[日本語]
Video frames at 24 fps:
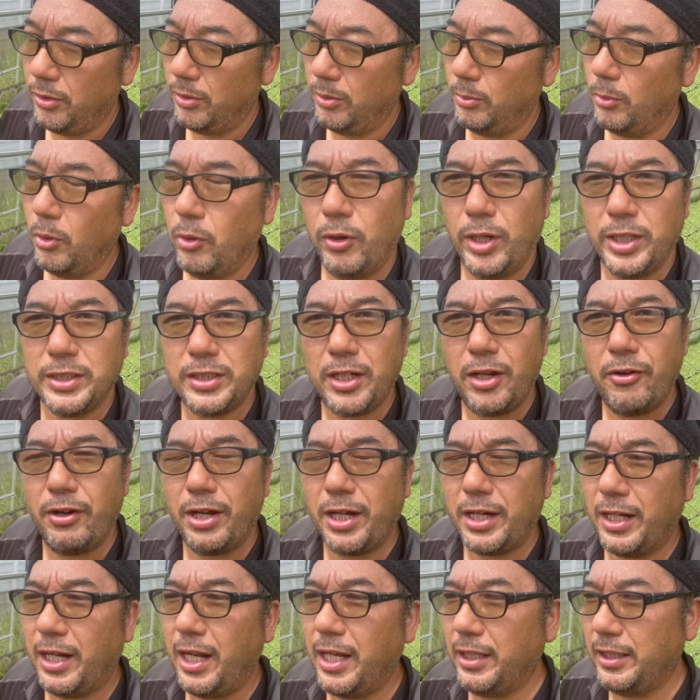もうわしゃわ
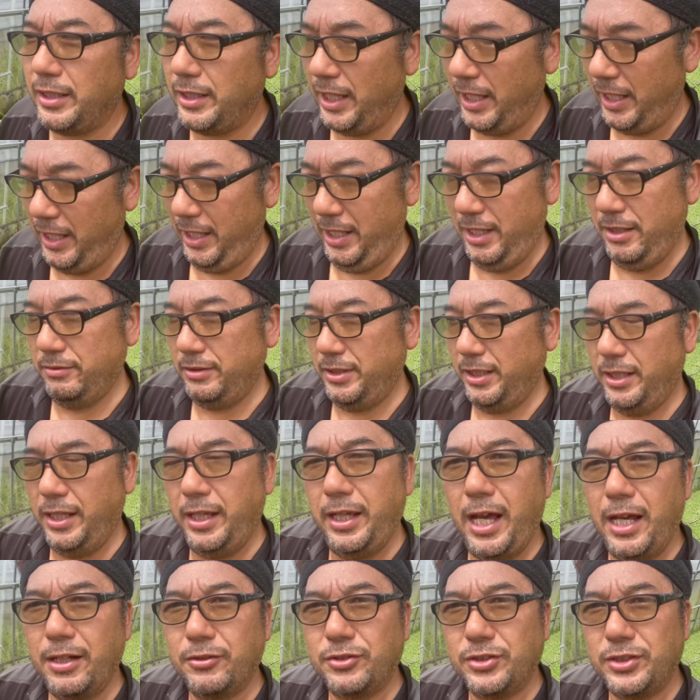からんけ、言うて
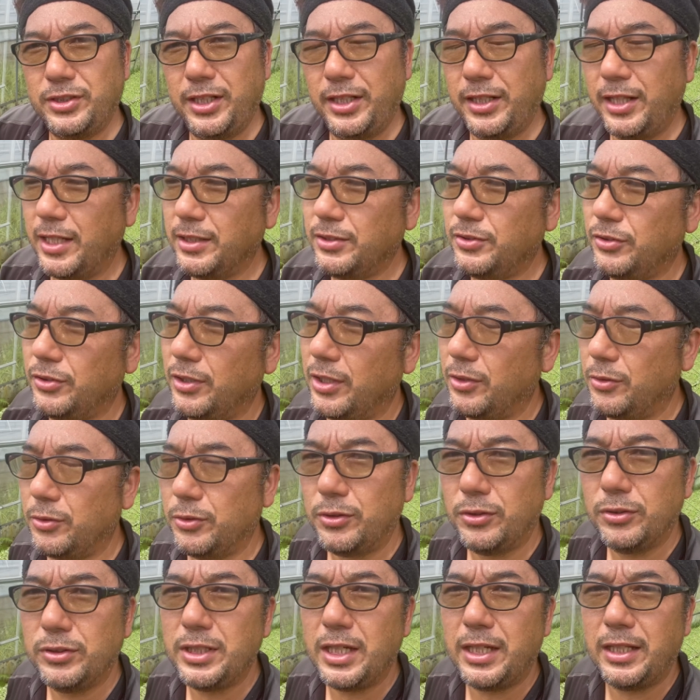白紙で出すようなこ
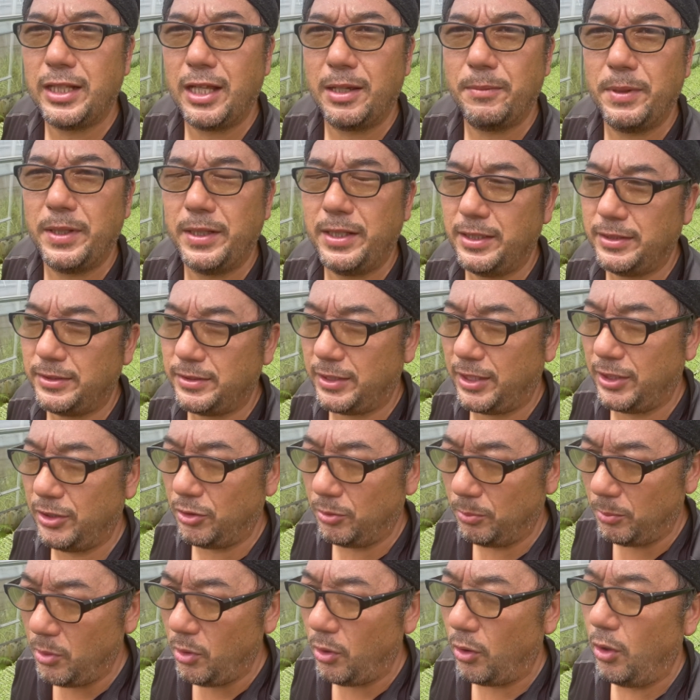とじゃダメですけど
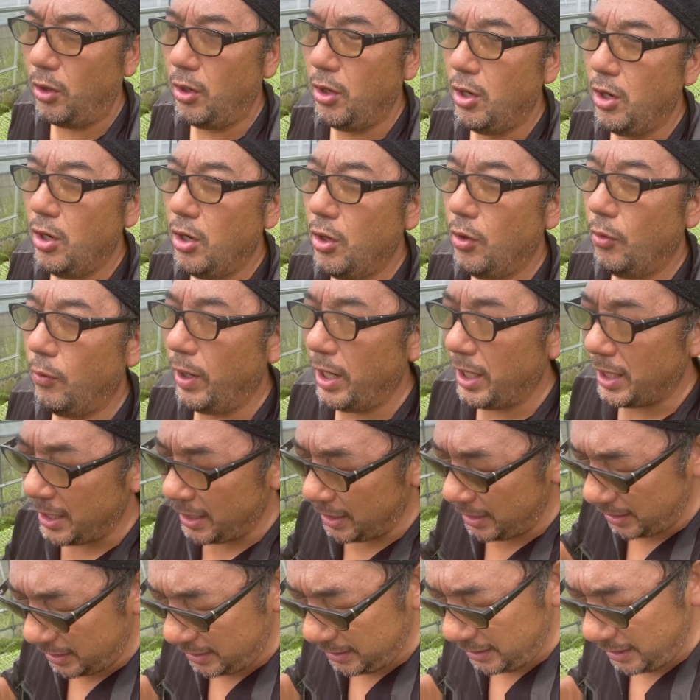も、わ
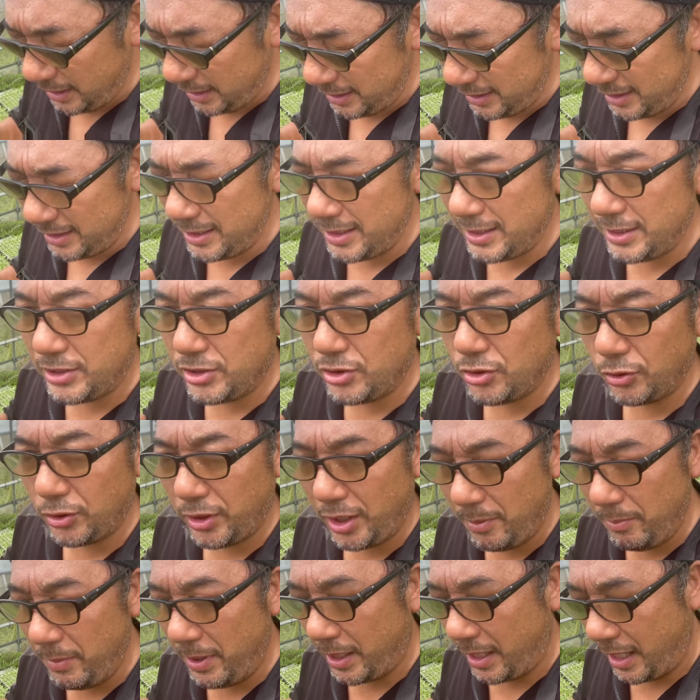からんなりに一生
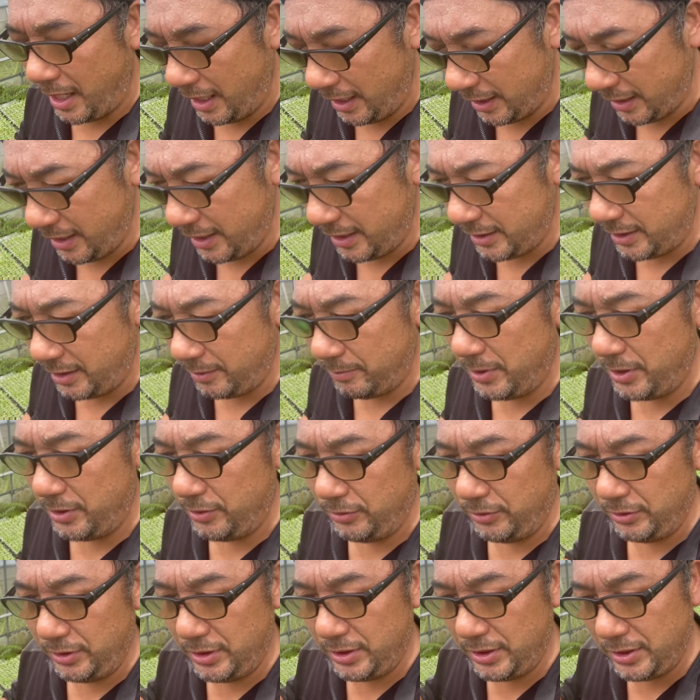懸命考えてみ
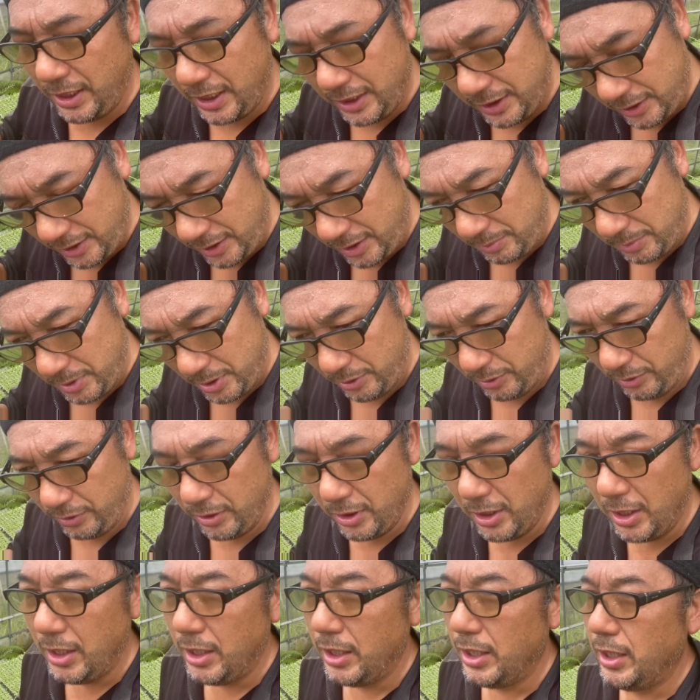る。ひねってみる。
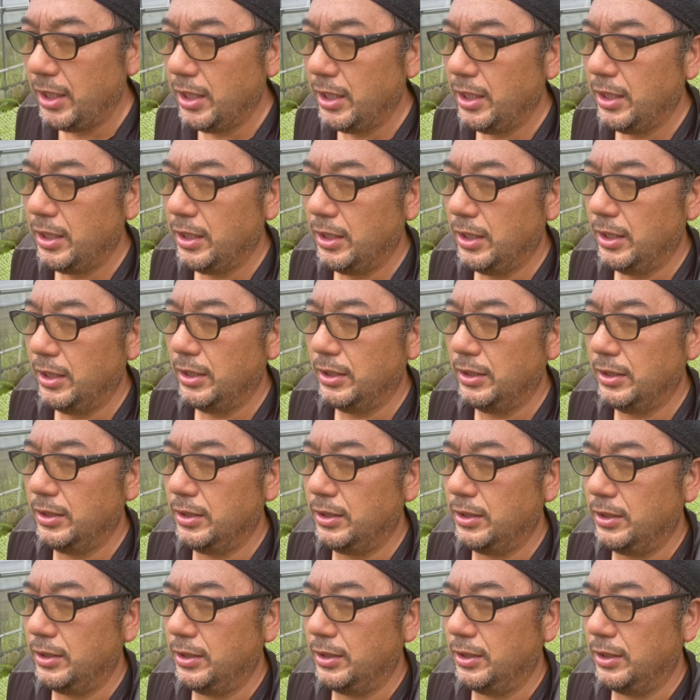
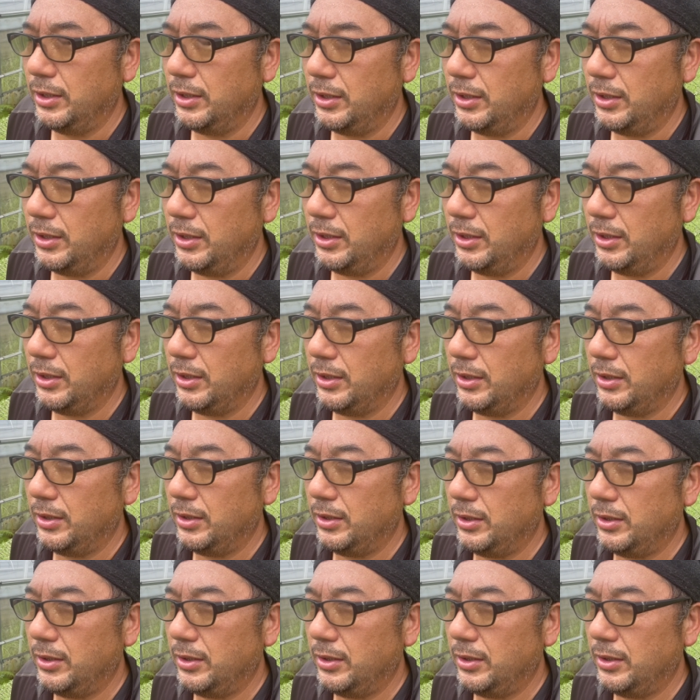うーん。